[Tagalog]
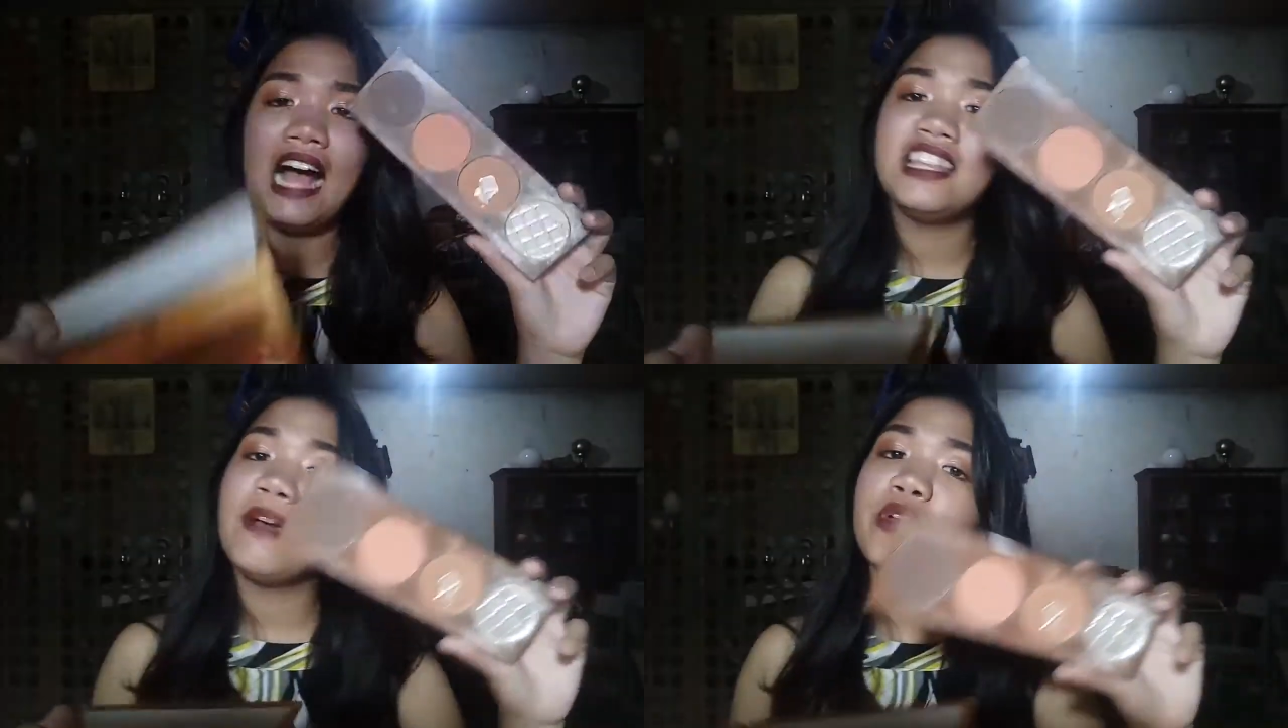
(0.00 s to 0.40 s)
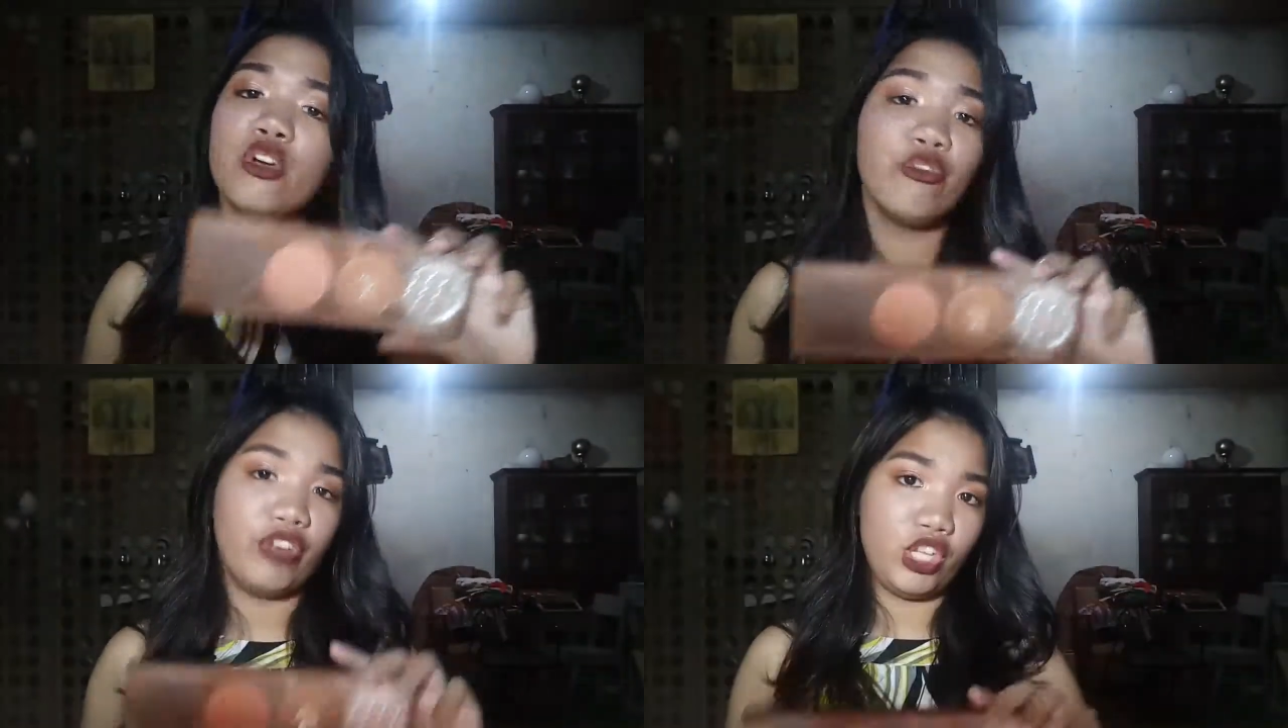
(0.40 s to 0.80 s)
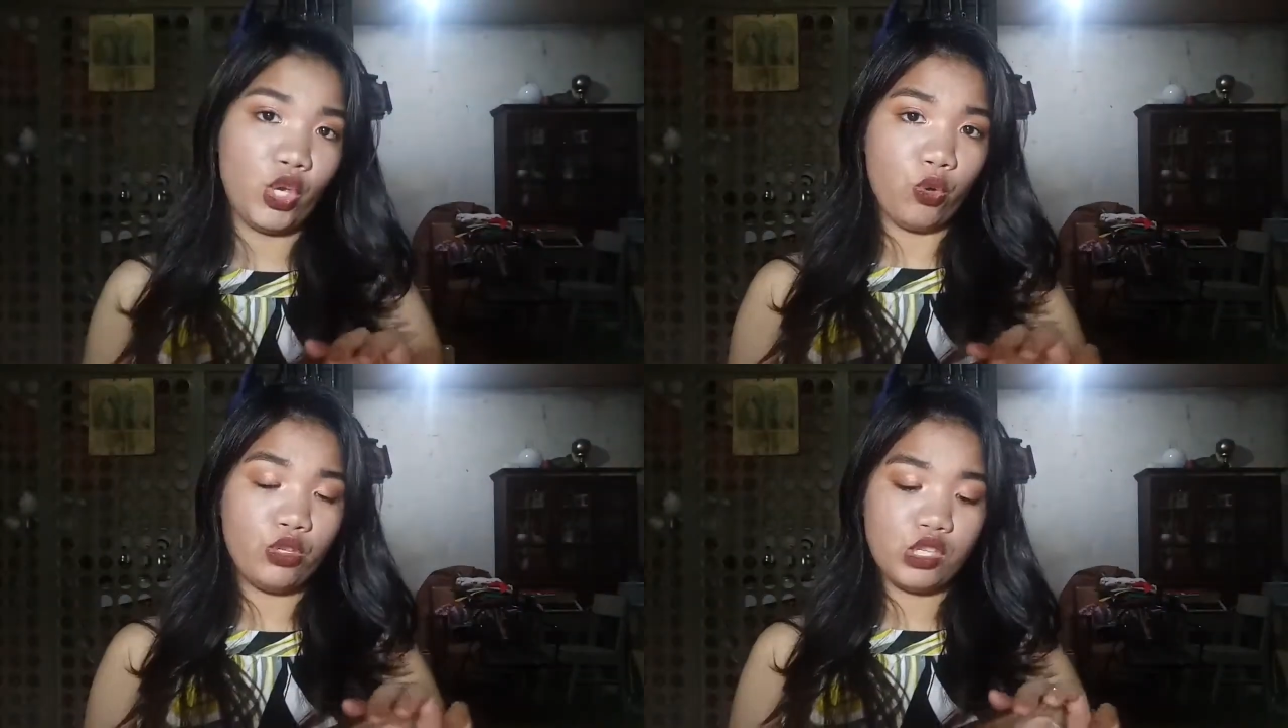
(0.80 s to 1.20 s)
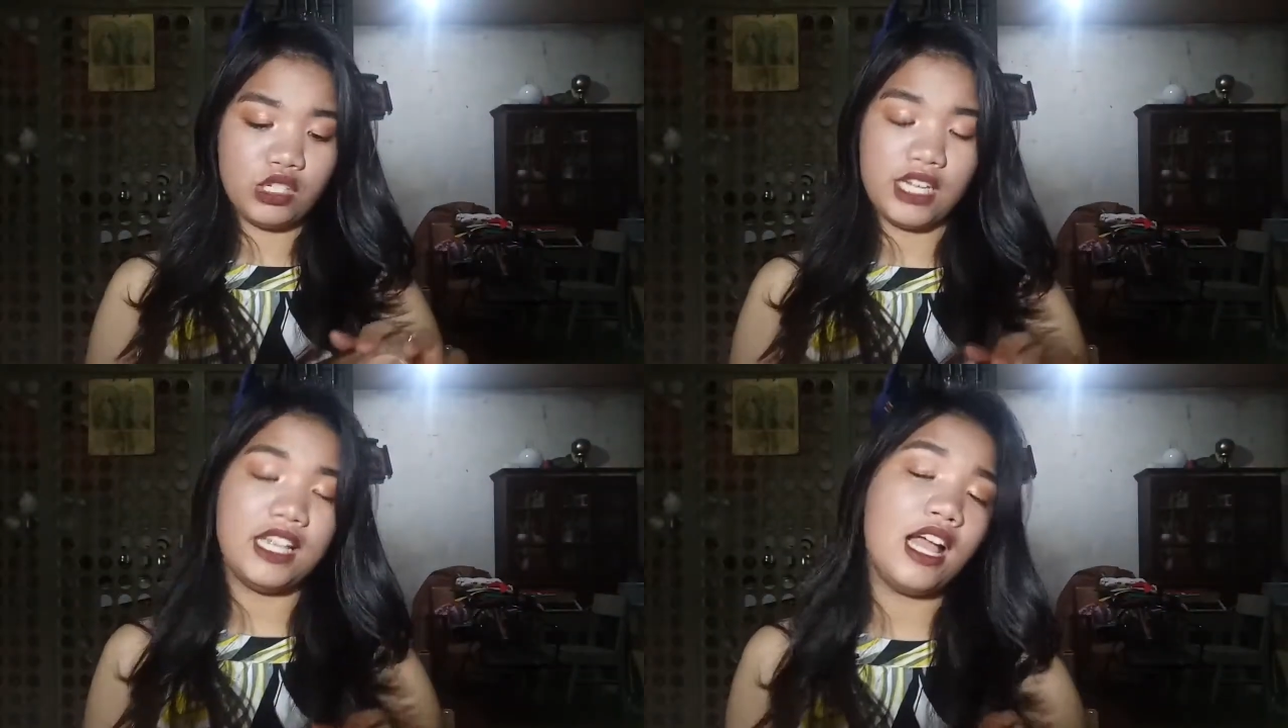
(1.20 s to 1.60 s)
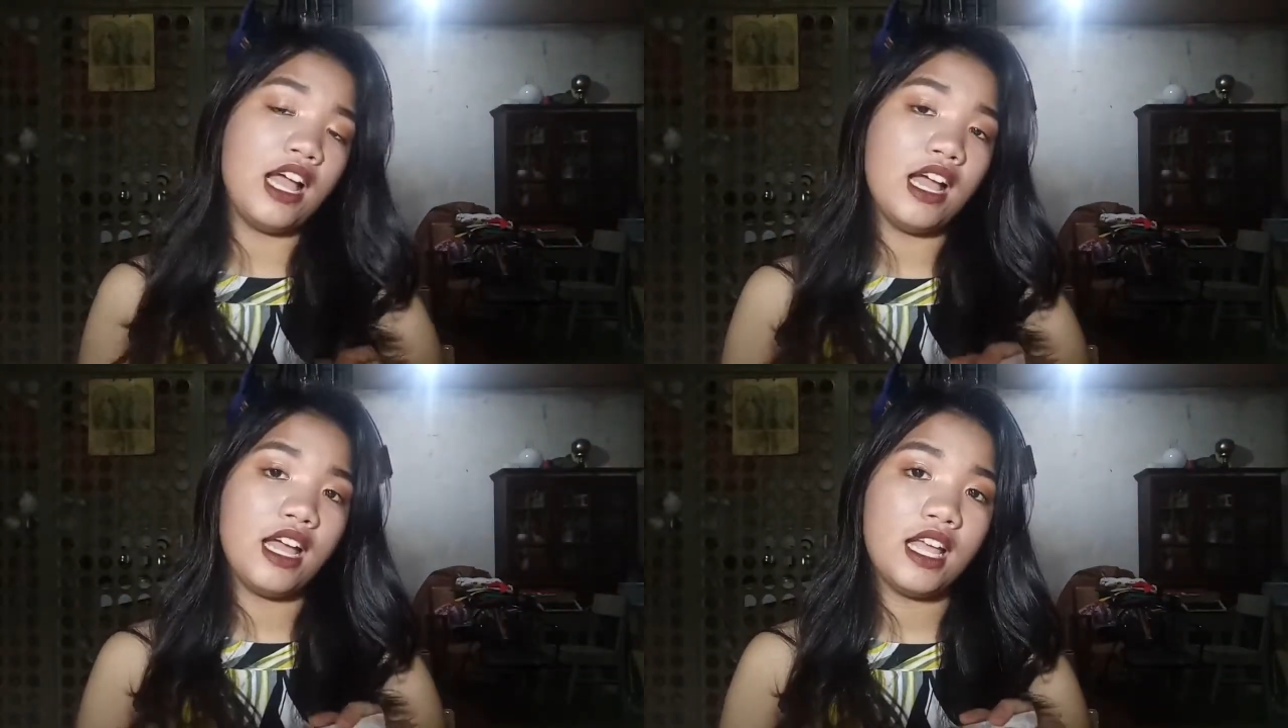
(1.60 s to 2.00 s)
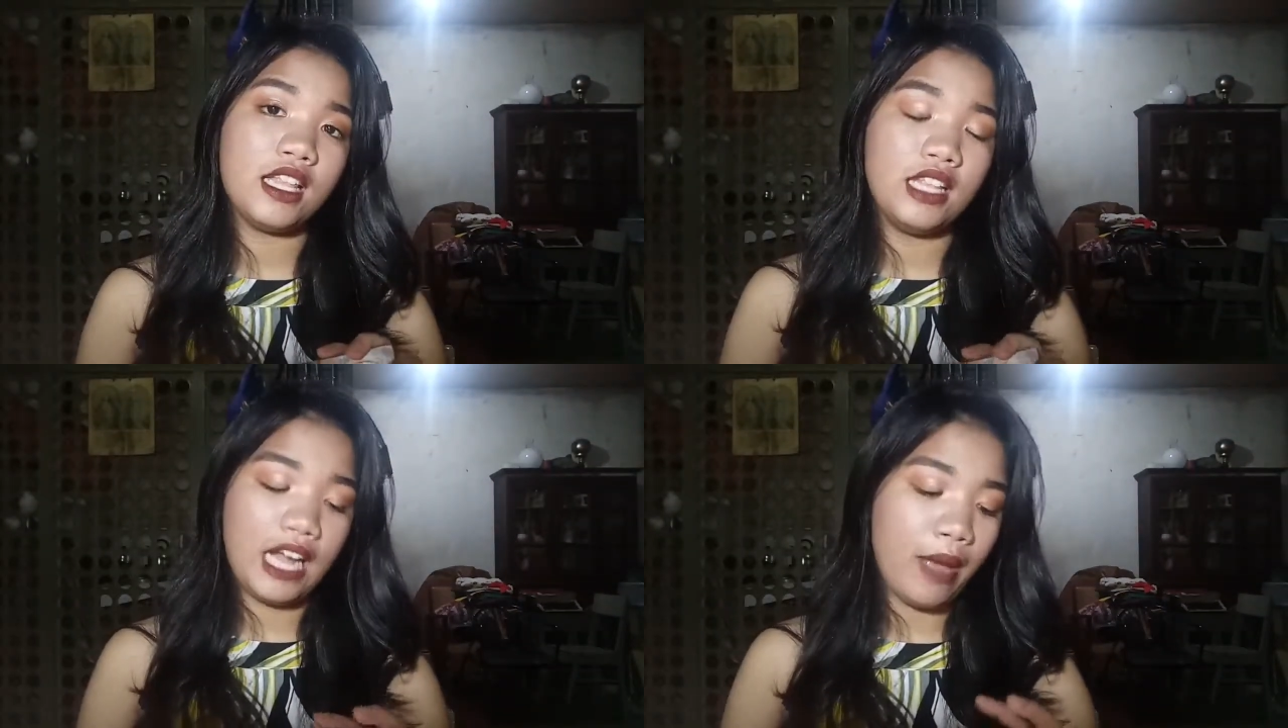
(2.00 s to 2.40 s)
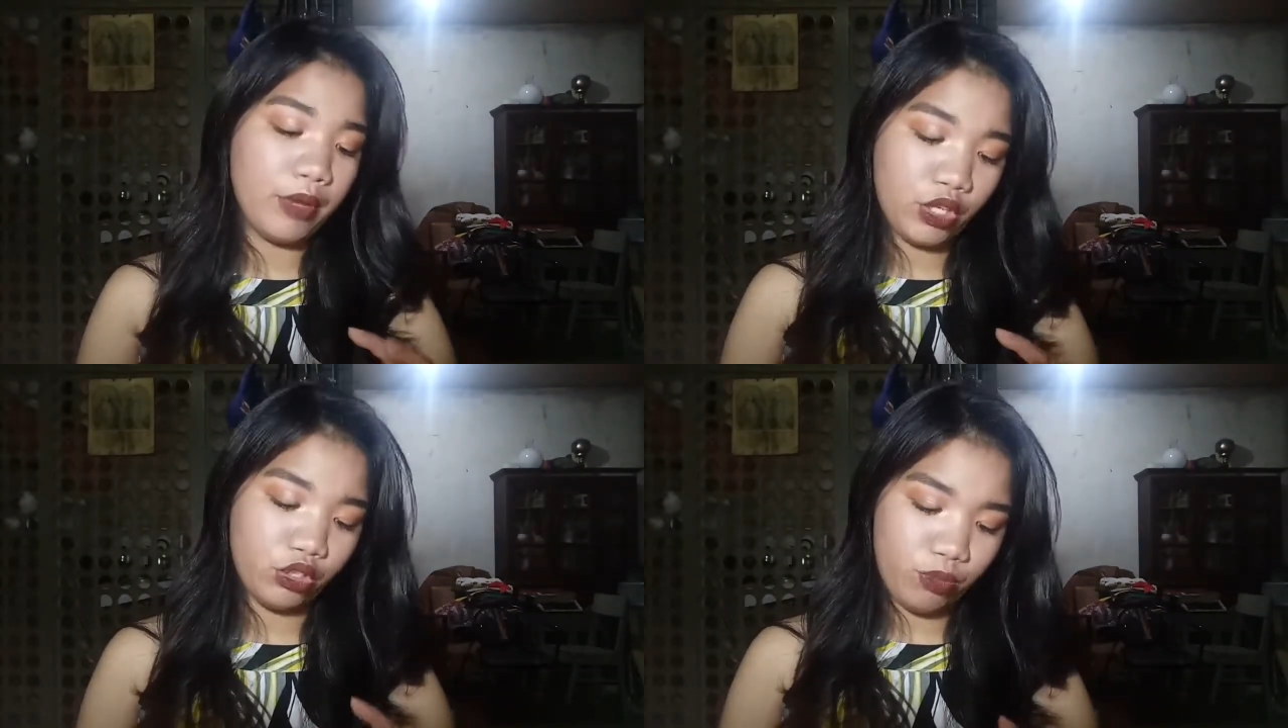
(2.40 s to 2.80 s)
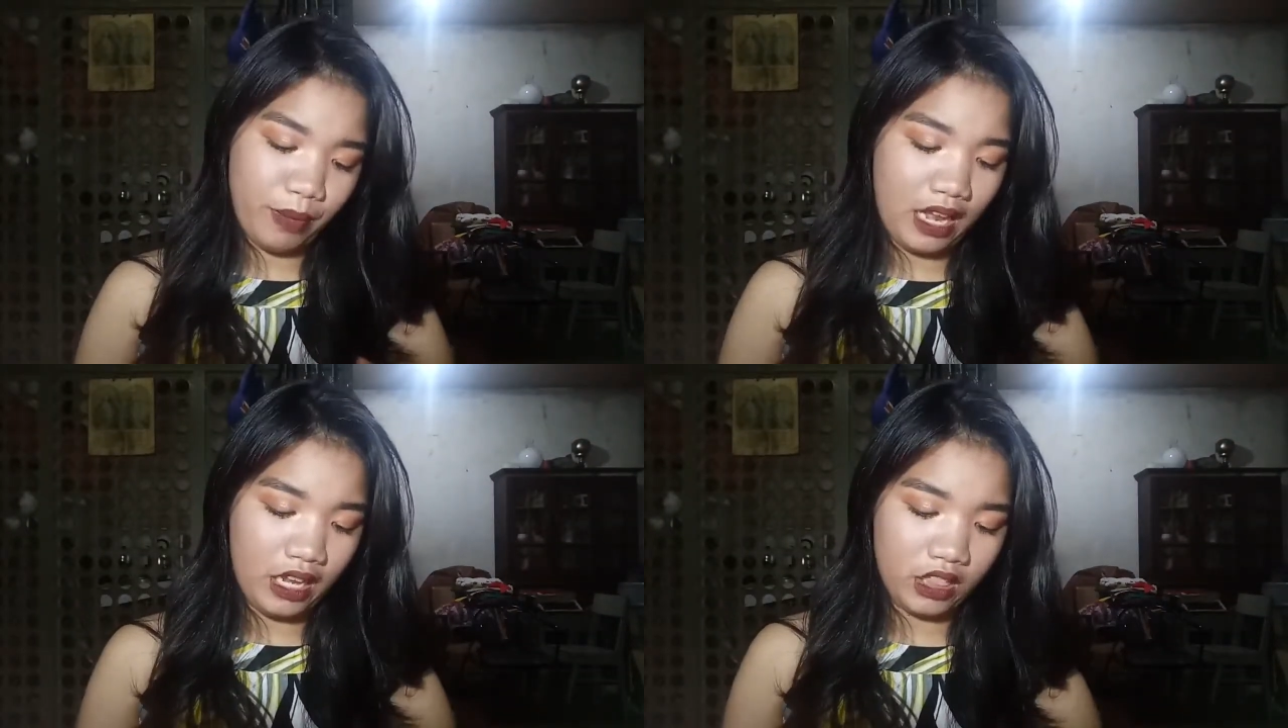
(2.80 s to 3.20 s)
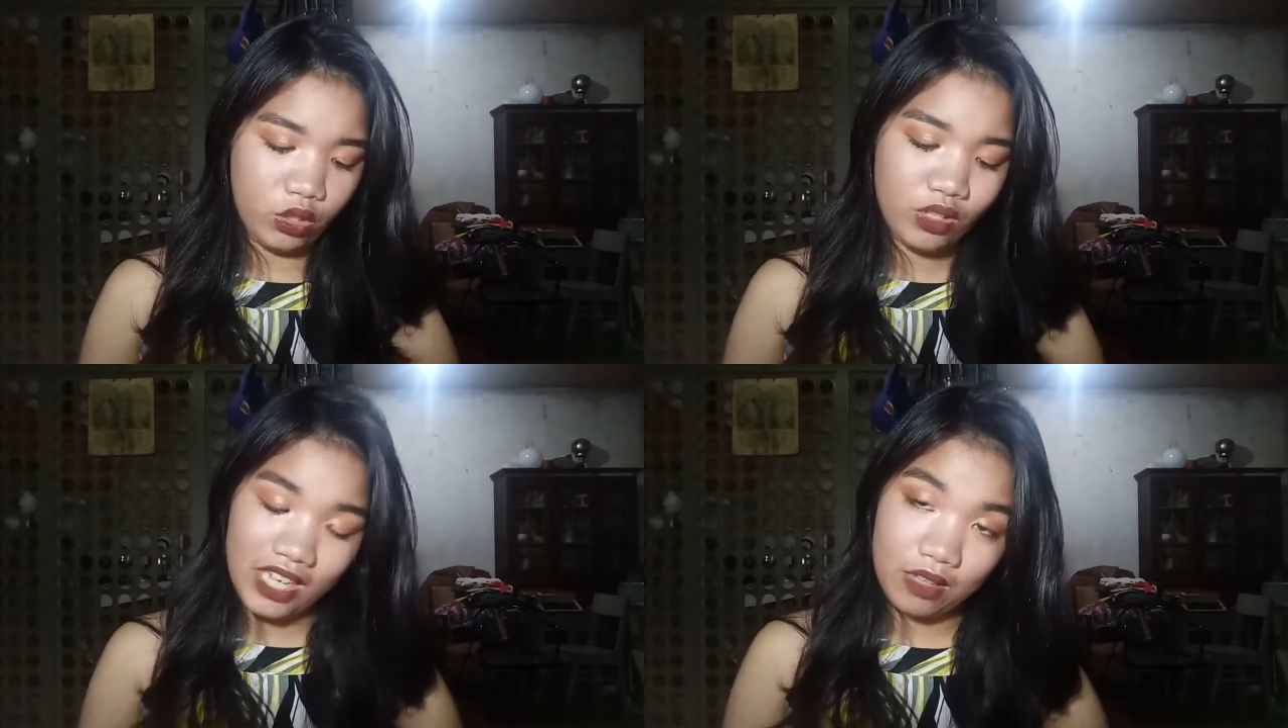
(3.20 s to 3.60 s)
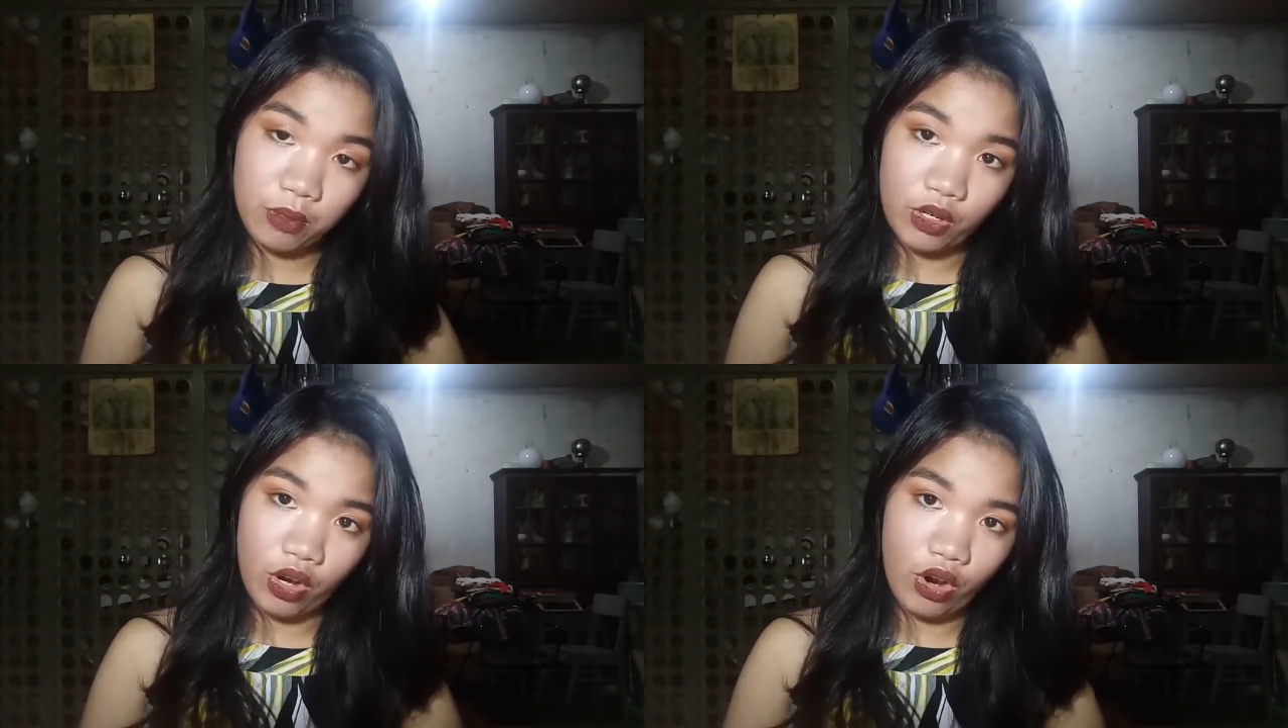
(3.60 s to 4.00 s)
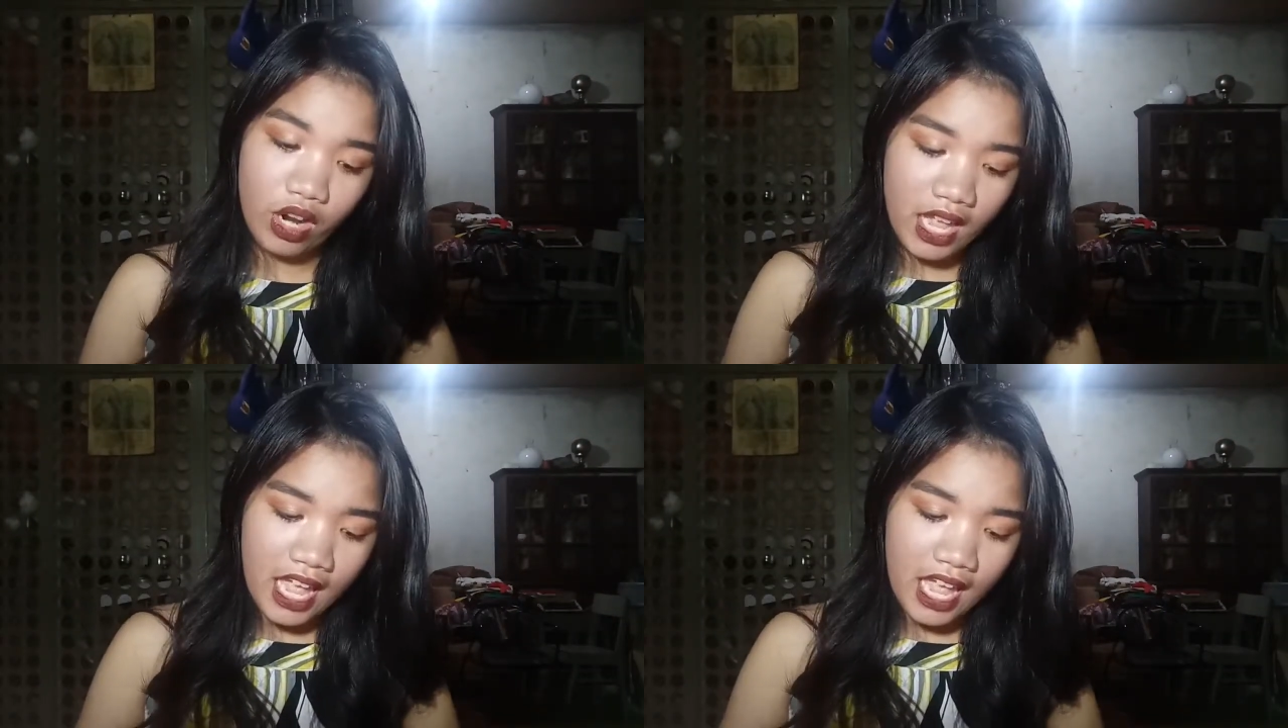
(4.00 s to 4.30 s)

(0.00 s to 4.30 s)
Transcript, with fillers: ang dami kong videos na na nagamit ko tong palette. Don't get me wrong.